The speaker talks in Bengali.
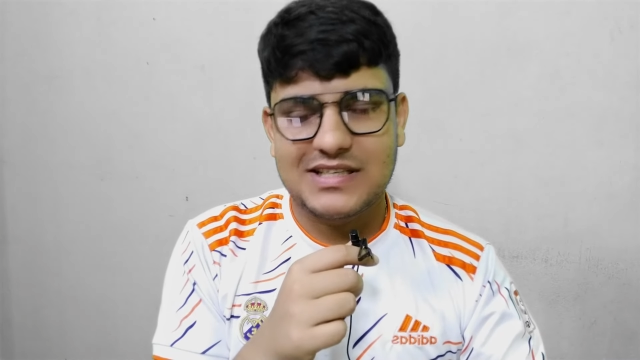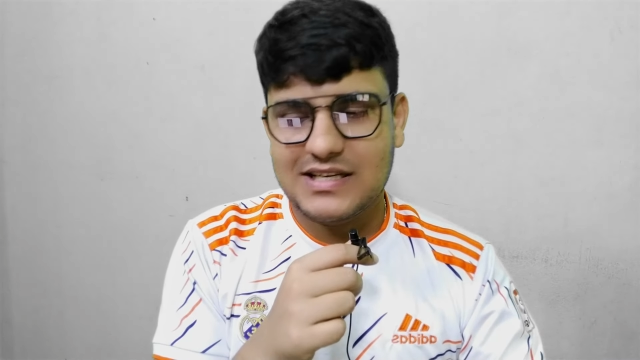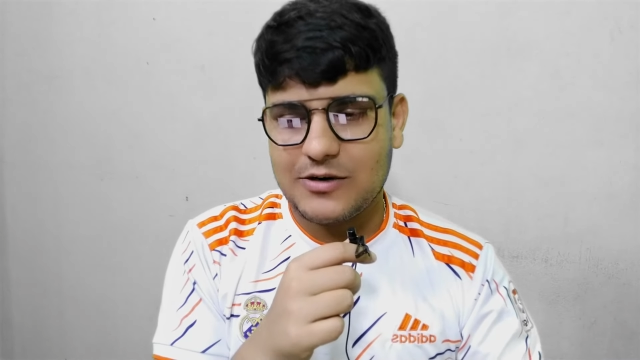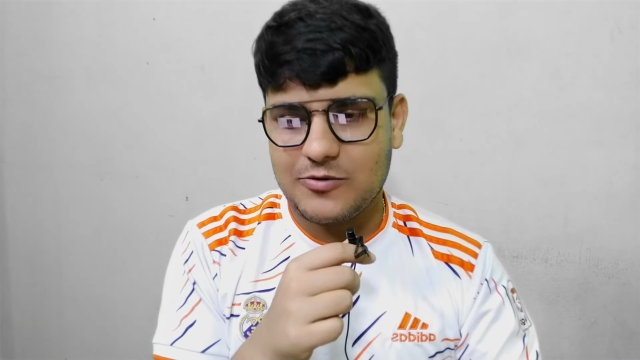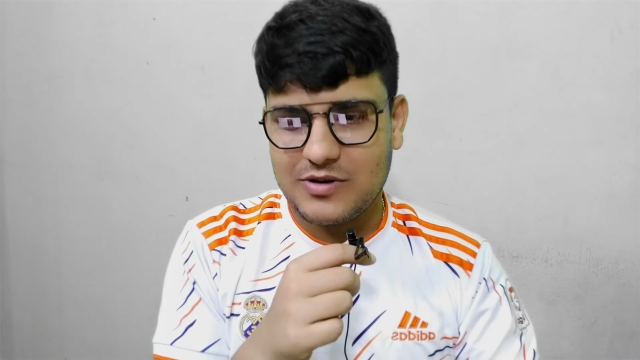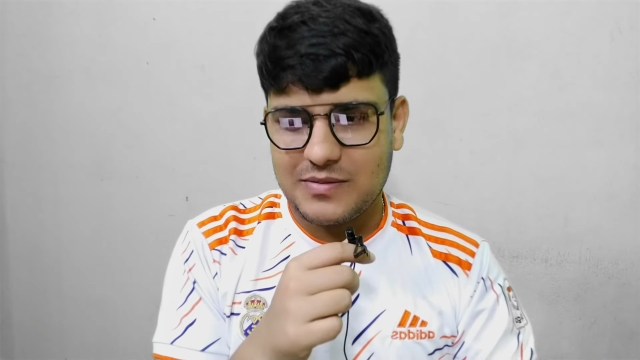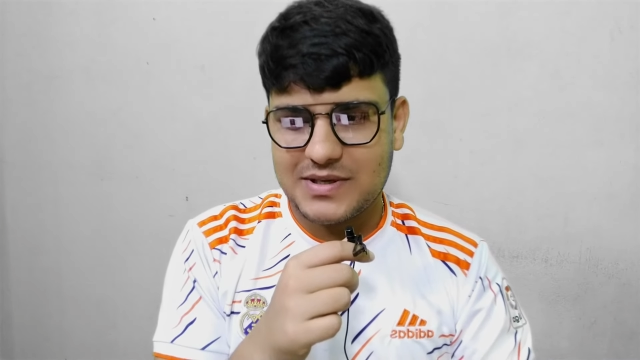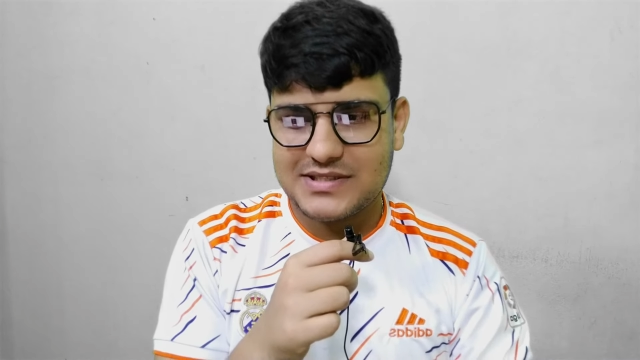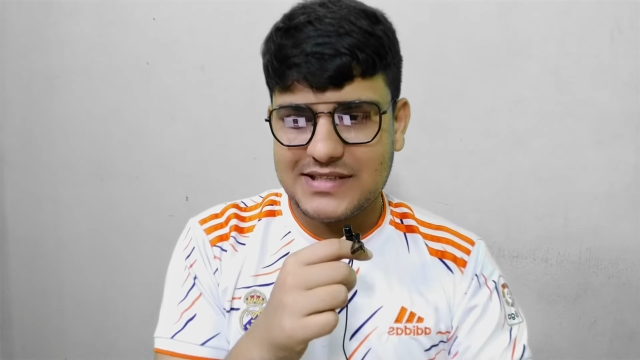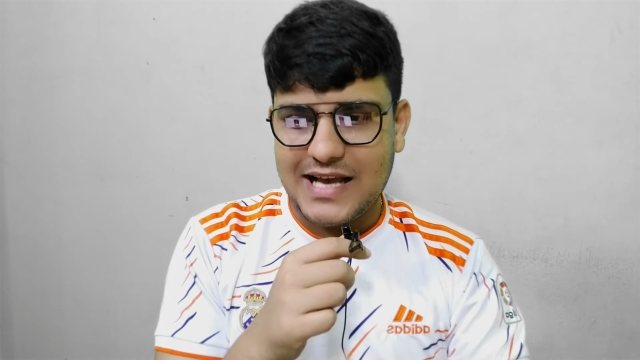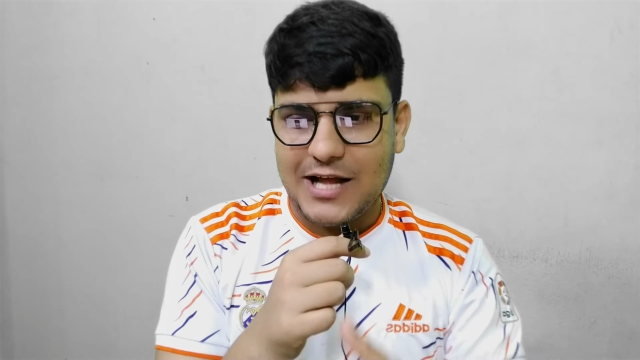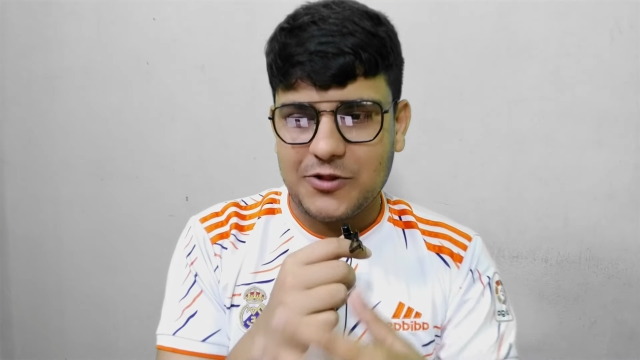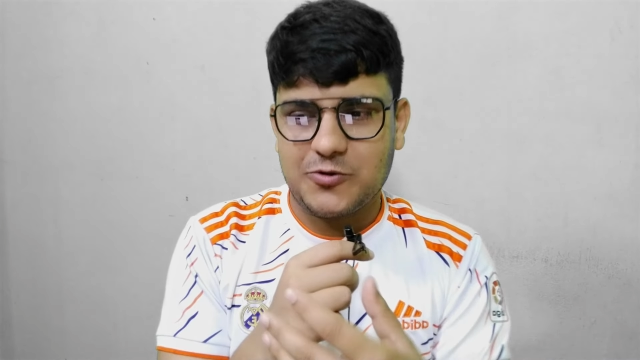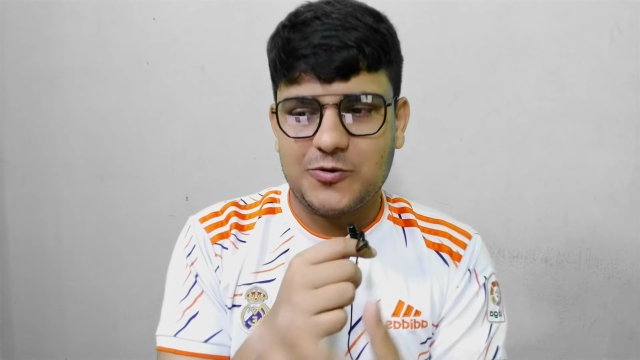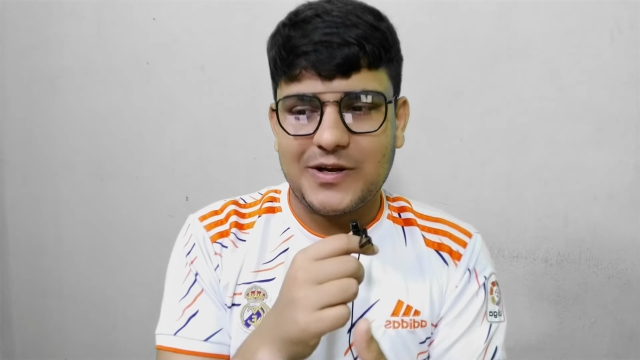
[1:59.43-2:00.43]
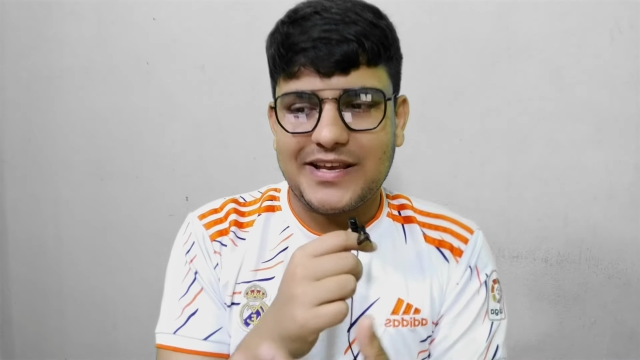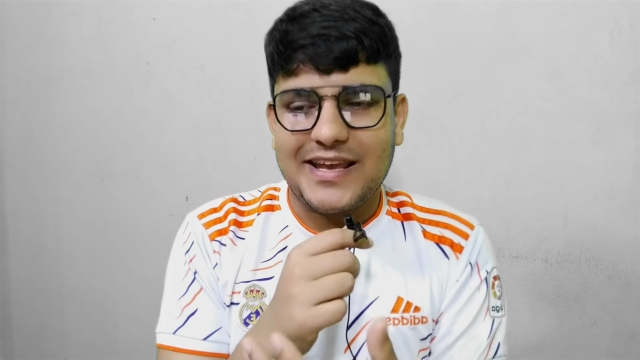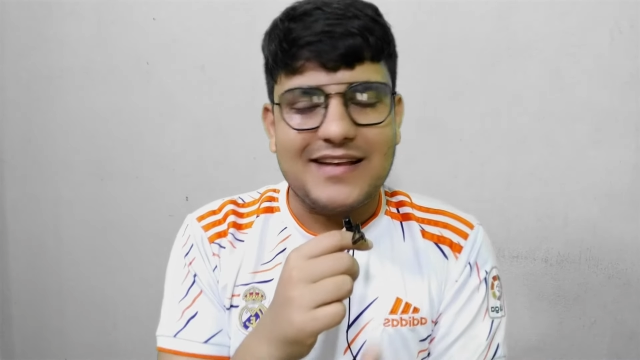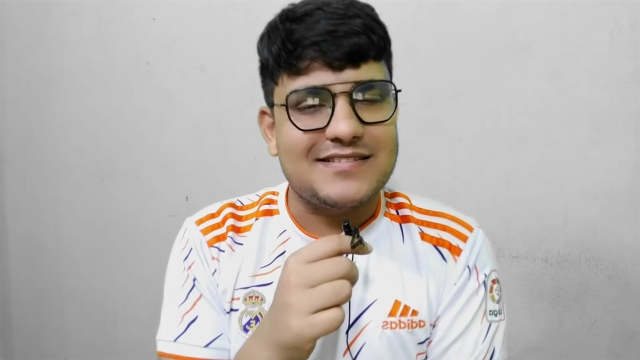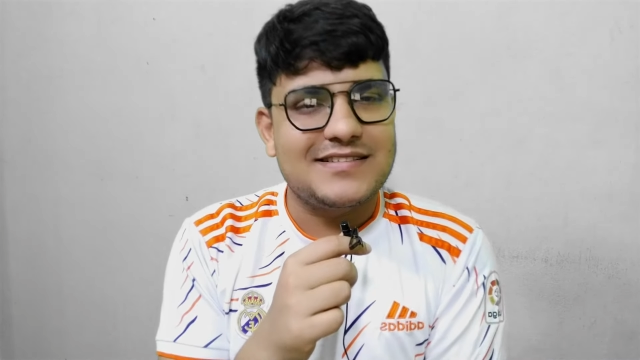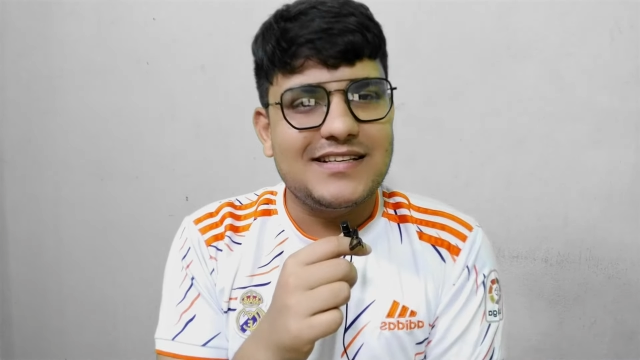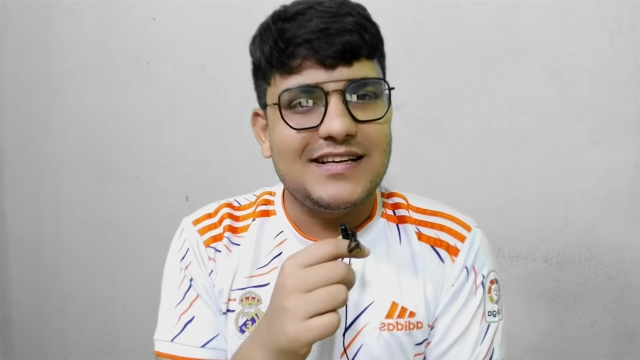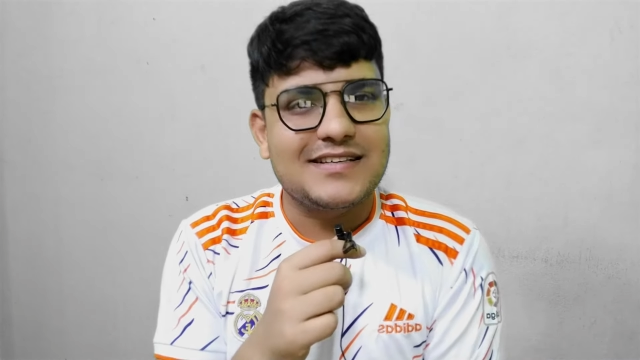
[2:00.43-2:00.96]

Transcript: কারণ আমার কাছে এতটা ক্যাশই